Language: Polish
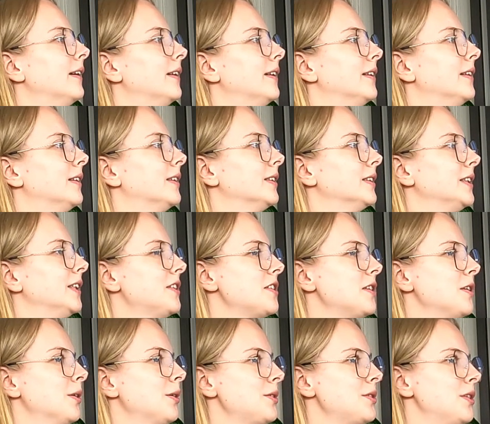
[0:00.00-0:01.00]
E,
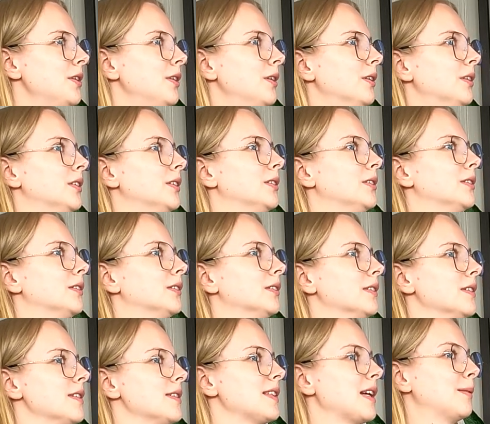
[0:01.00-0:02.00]
jeśli chodzi
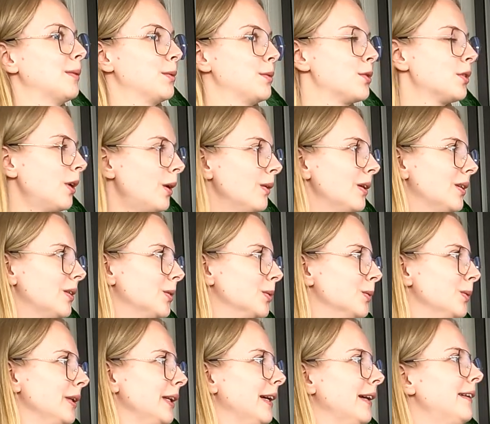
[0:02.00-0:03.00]
o samą szkołę
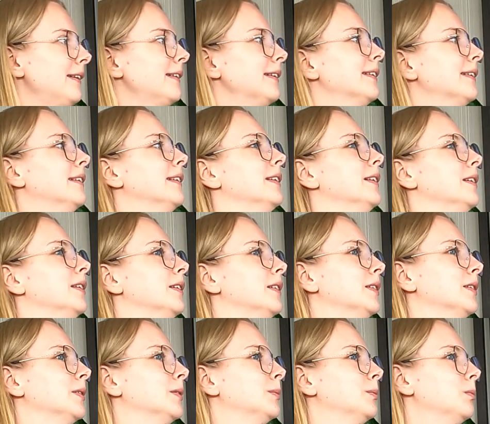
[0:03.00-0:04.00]
ogólnie,
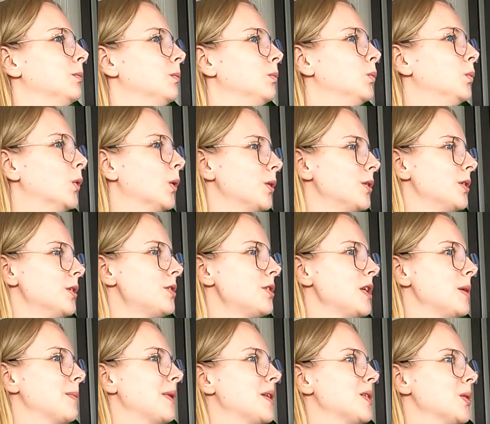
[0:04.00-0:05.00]
e,
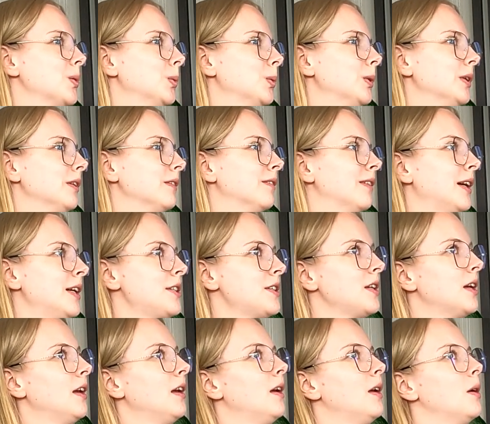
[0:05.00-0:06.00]
młodzież nie ma co
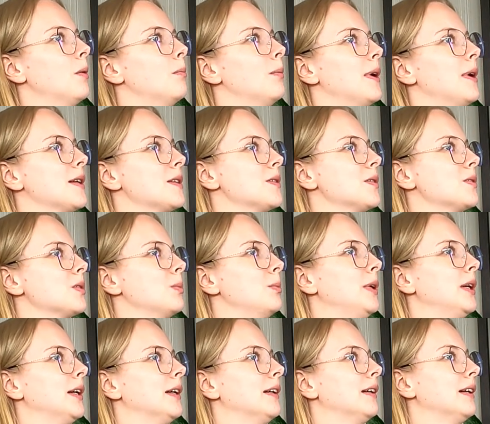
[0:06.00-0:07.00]
ukrywać, bardzo
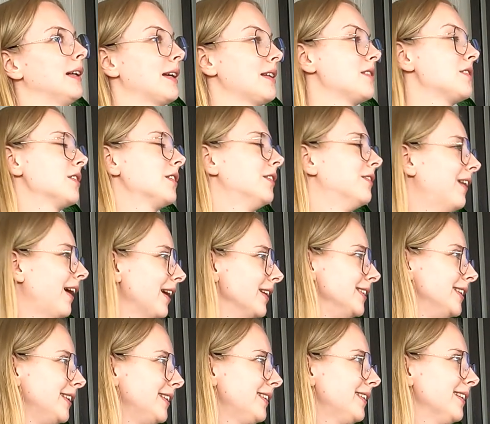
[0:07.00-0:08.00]
sobie raz, że
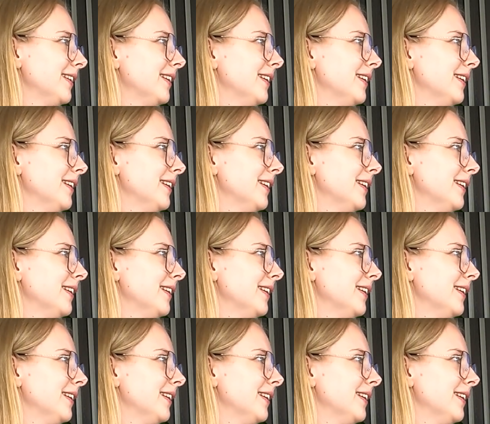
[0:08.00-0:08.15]
chwali.